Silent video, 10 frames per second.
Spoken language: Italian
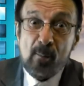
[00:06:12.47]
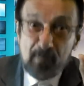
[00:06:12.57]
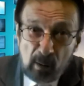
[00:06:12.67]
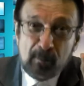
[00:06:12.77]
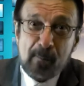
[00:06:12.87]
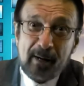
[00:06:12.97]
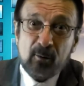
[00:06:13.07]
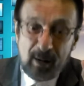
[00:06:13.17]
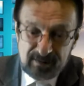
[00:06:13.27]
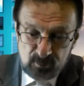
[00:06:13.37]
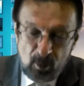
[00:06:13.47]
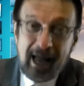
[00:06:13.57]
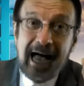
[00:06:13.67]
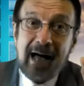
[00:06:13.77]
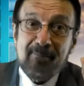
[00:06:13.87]
proprio per questo
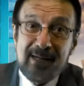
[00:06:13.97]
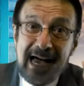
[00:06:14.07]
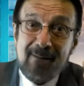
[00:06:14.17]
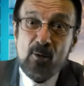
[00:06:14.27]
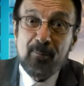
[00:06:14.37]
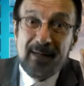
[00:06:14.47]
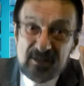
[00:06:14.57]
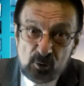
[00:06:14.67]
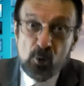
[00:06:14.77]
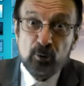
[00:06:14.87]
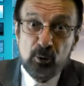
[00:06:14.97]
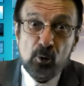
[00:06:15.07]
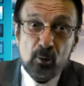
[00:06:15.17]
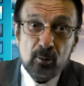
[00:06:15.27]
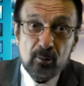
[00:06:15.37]
abbiamo
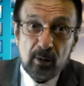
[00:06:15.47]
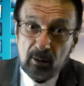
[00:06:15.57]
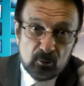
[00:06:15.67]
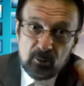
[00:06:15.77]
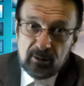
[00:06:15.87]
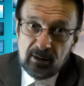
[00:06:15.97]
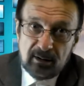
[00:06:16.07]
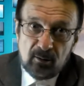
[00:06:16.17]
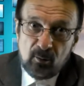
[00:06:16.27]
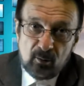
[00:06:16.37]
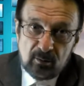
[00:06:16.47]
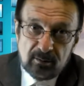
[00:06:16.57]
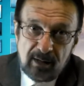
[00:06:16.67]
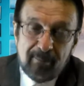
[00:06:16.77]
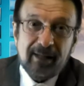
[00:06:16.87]
bisogno, e tutti lo
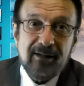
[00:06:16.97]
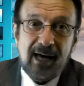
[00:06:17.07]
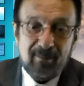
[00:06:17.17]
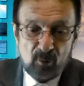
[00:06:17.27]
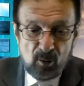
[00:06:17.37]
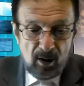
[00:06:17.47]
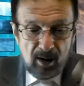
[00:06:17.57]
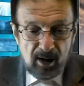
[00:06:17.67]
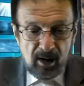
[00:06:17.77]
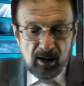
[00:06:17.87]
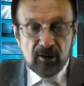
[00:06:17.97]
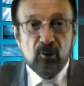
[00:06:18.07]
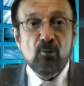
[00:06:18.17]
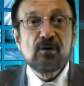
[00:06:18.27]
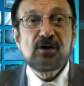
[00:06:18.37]
ammettiamo, di
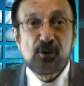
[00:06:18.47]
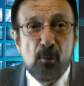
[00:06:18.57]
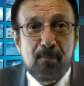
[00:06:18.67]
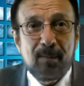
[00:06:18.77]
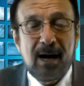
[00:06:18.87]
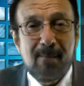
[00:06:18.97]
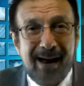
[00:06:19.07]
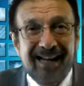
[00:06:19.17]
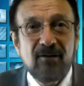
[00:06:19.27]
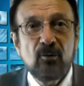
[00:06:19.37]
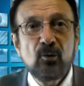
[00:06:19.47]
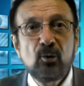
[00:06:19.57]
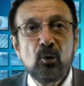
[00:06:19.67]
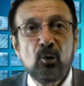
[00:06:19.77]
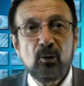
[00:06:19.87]
un
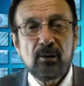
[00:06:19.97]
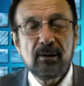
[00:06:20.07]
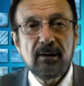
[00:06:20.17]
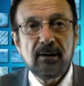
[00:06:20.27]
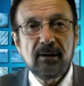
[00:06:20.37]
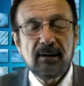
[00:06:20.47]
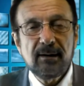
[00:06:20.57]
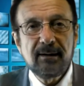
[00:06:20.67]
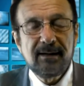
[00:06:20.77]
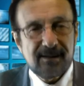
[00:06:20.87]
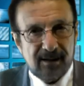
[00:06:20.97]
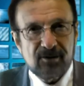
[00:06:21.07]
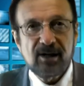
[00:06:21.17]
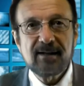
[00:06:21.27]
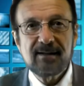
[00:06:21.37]
supplemento di
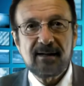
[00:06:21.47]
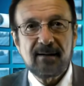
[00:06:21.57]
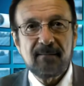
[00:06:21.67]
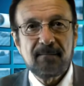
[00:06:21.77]
saggezza